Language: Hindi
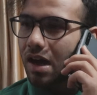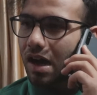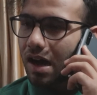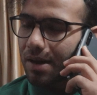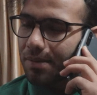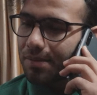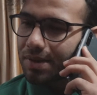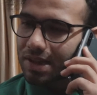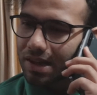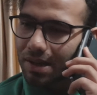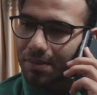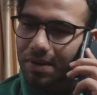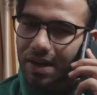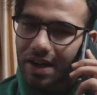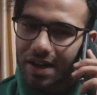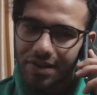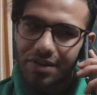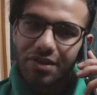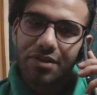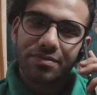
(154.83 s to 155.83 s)
हाँ मतलब
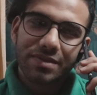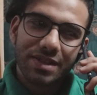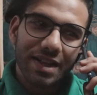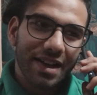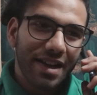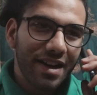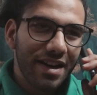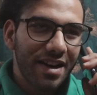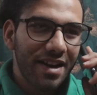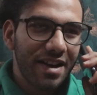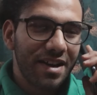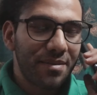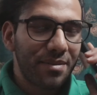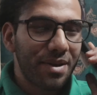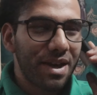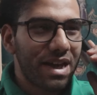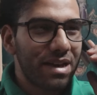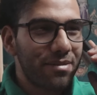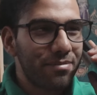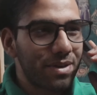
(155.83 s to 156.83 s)
गए तो हम सेकेंड ईयर
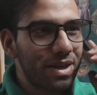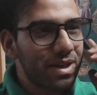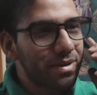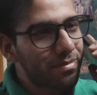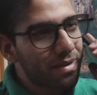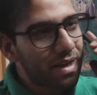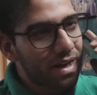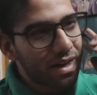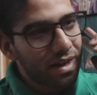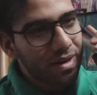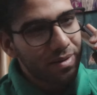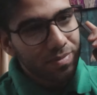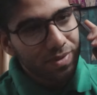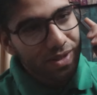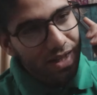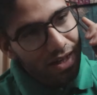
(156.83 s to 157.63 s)
में हैं बट मैंने